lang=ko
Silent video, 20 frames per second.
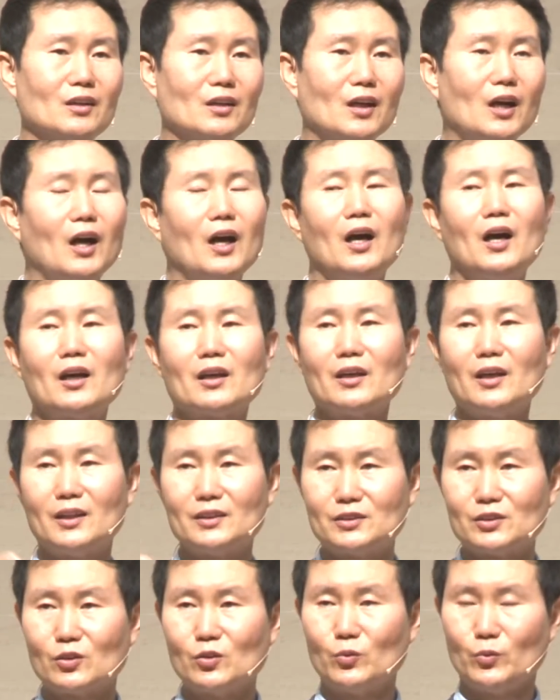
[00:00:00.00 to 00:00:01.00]
강하게
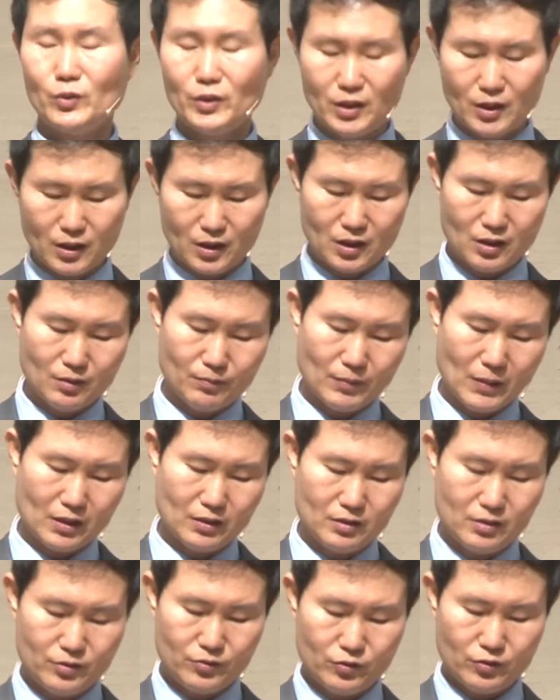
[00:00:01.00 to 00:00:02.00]
하시고 위대하게
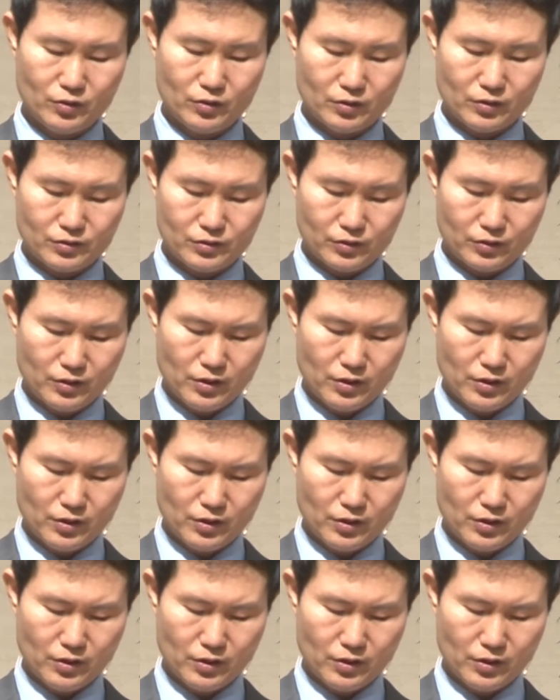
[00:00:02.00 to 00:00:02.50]
만드시는 거죠.